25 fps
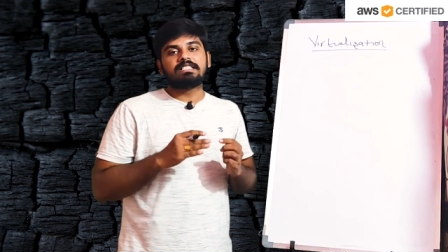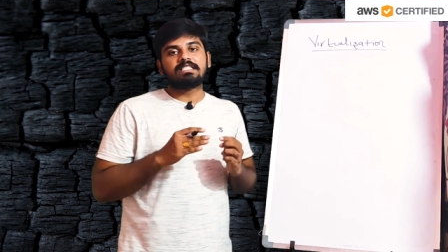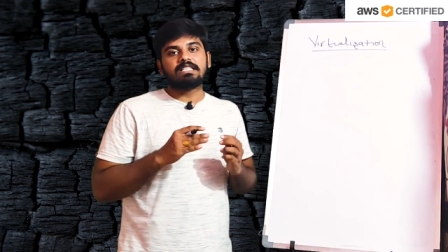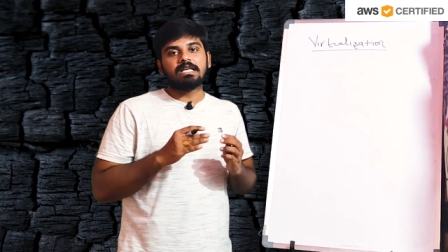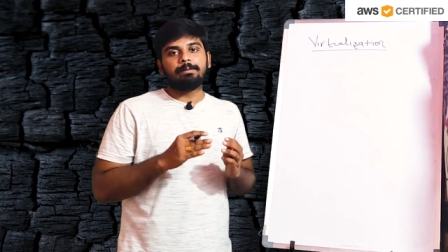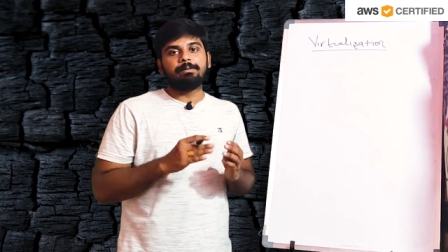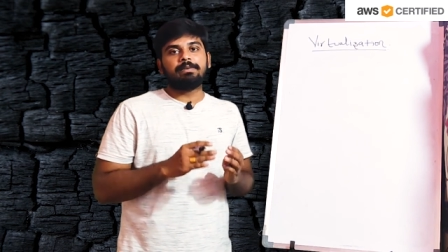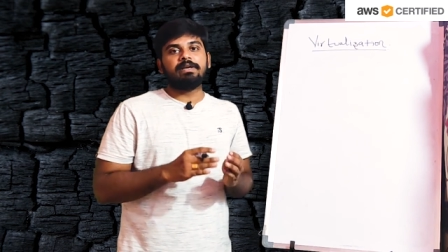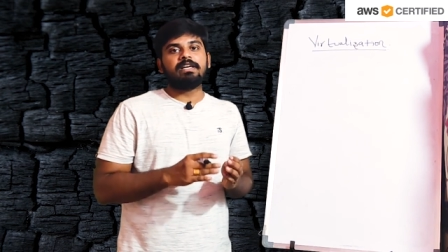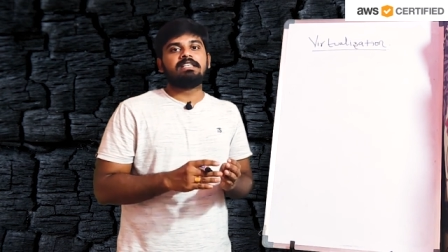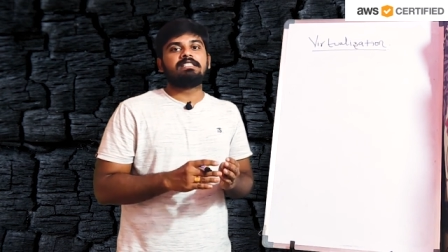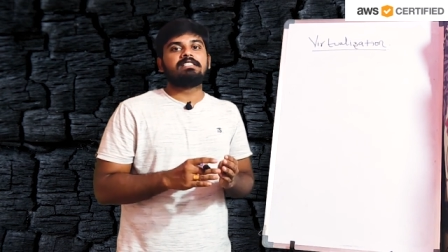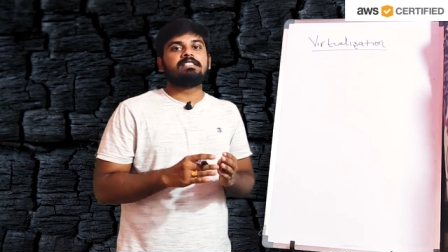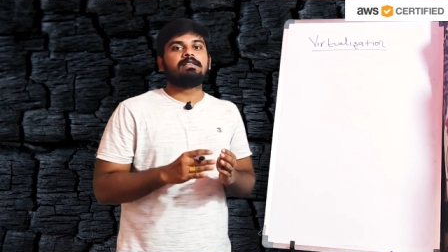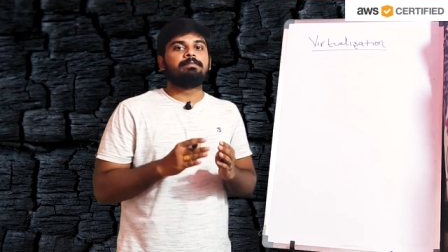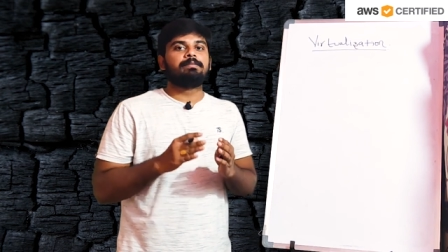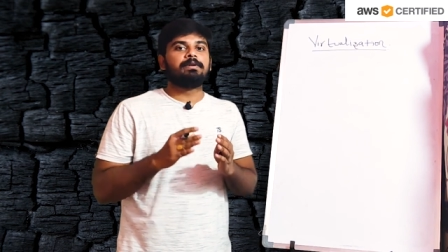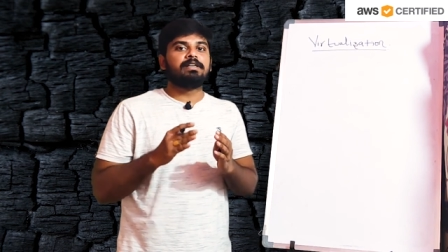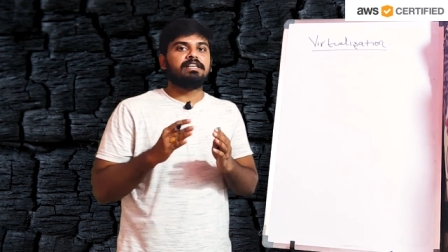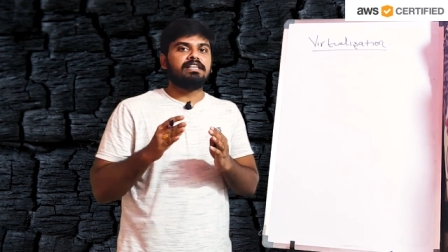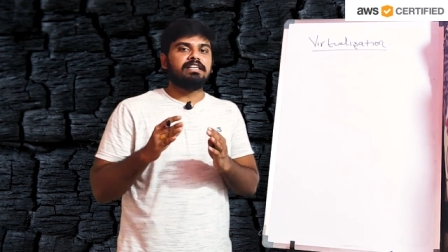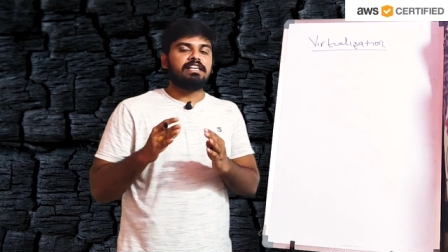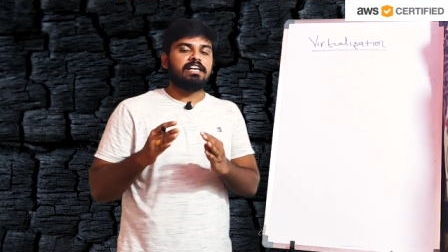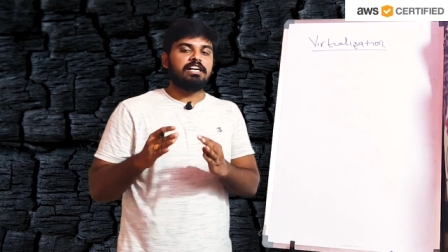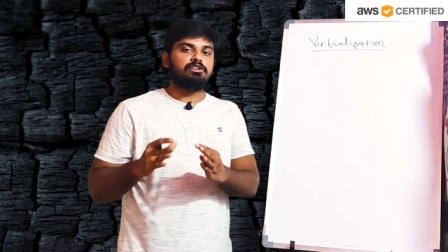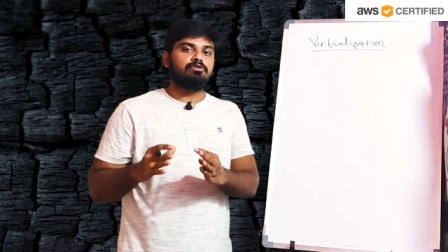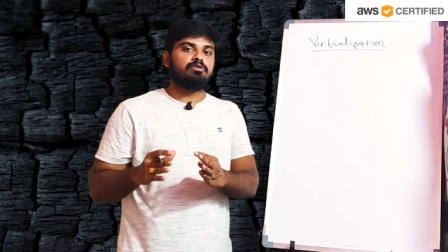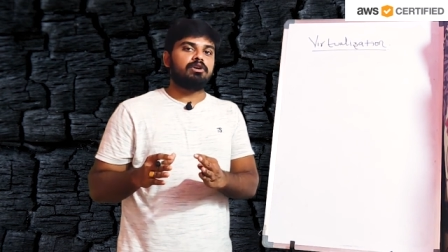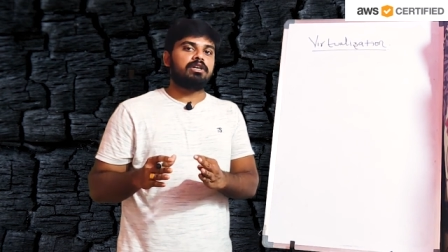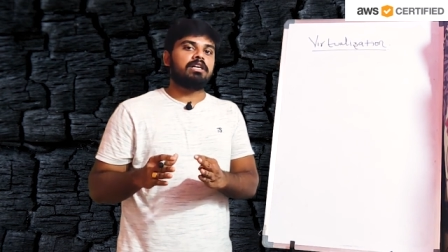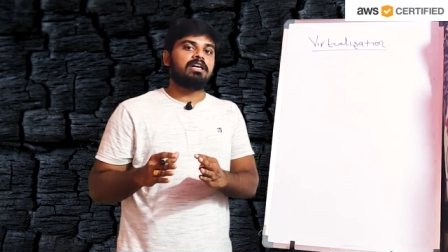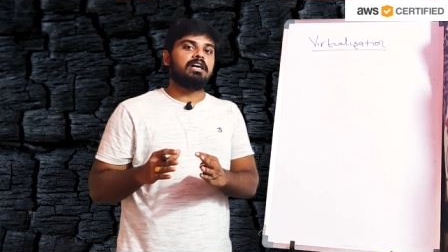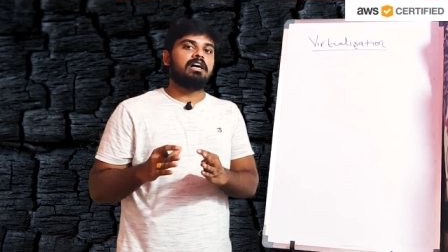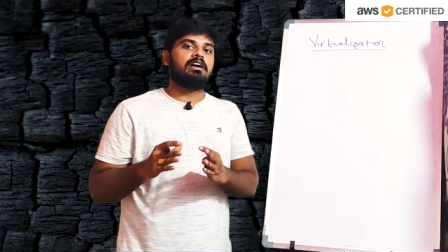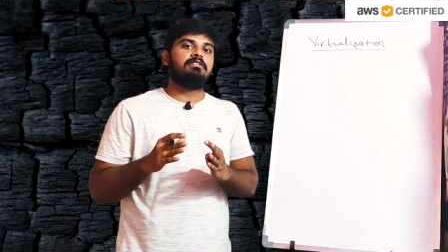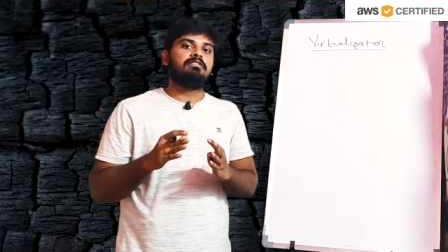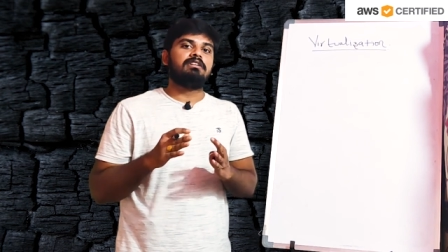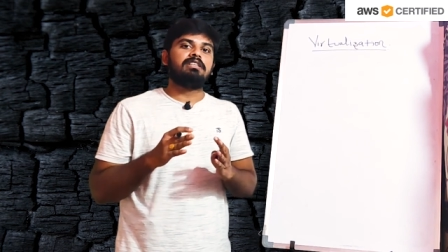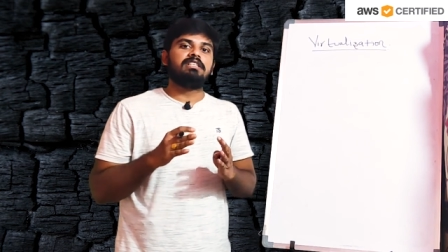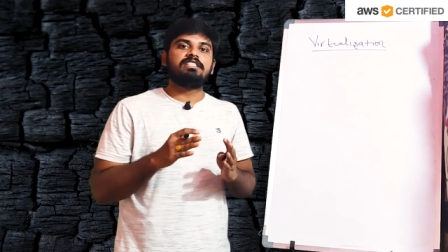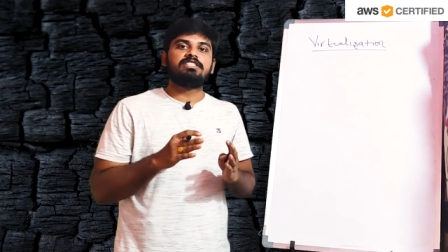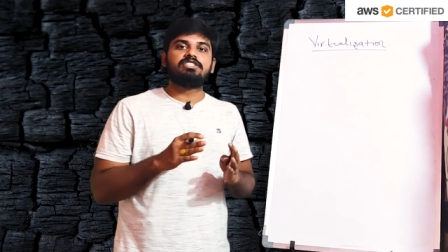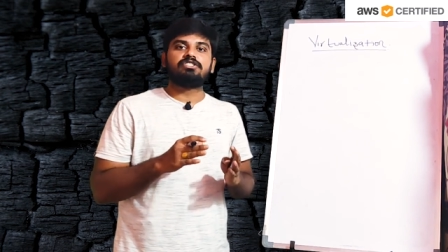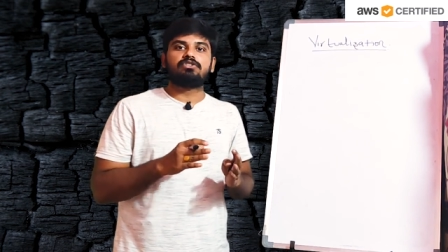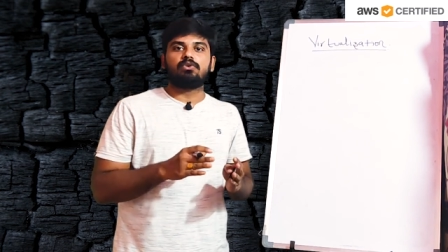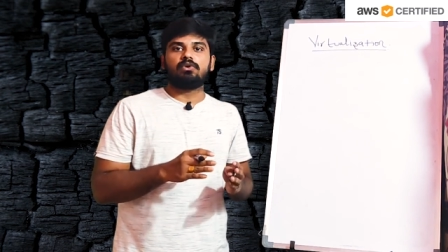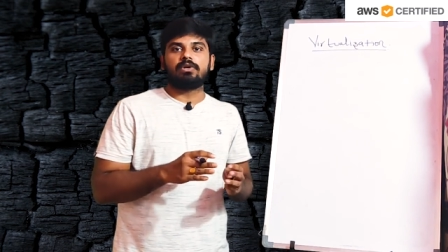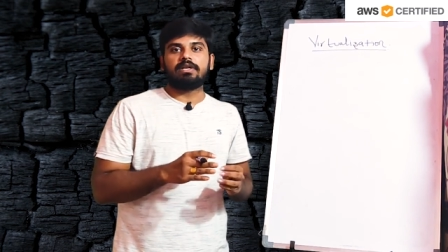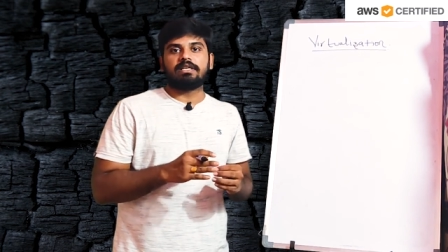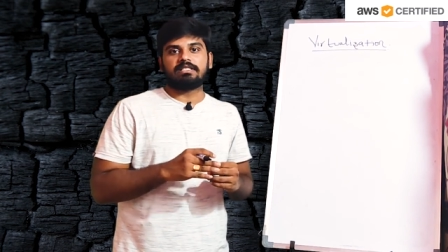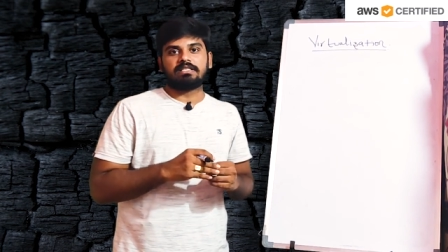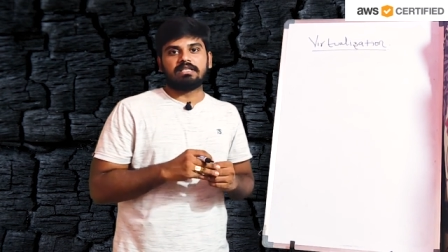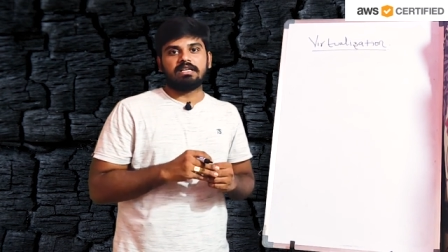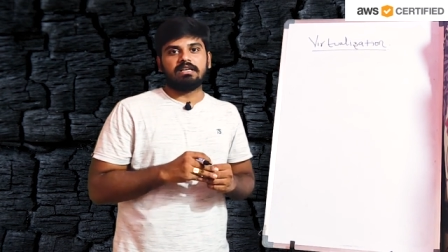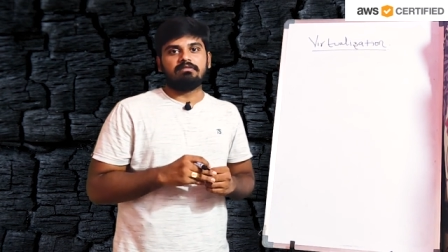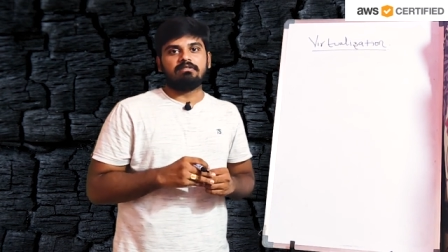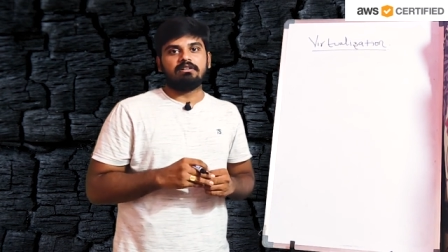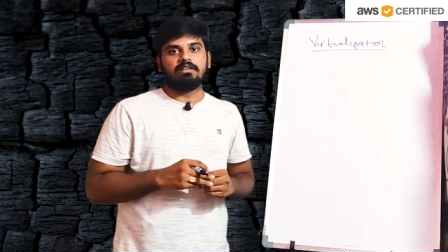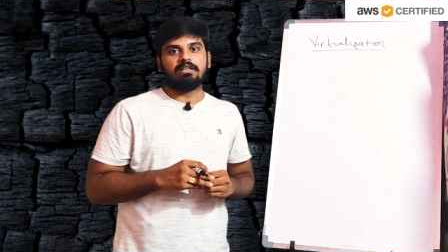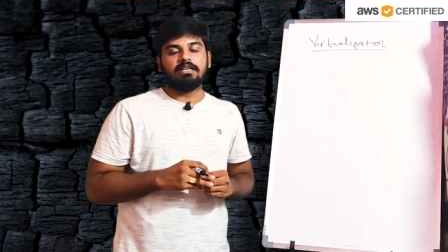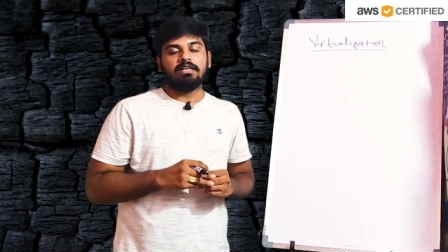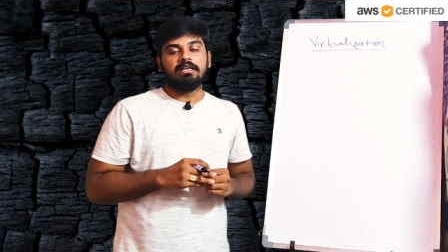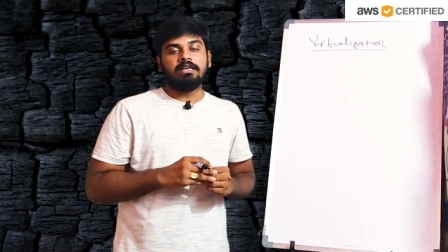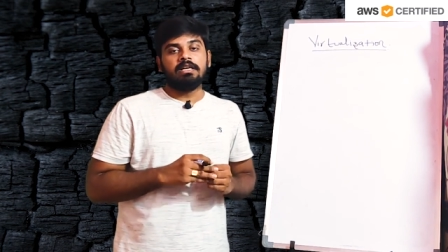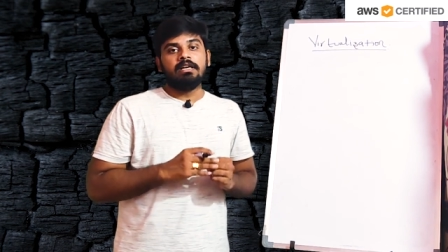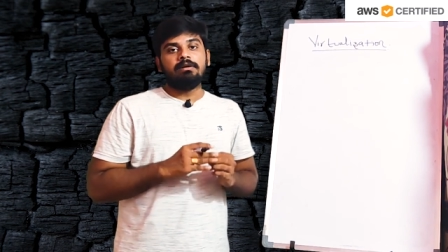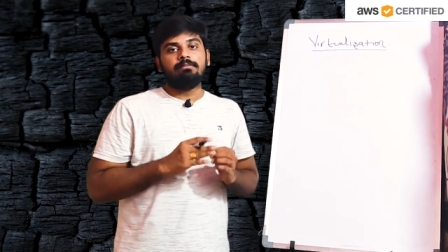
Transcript: సెపరేట్ సపరేట్ నెట్వర్క్ కావాలి స్టోరేజ్ కావాలి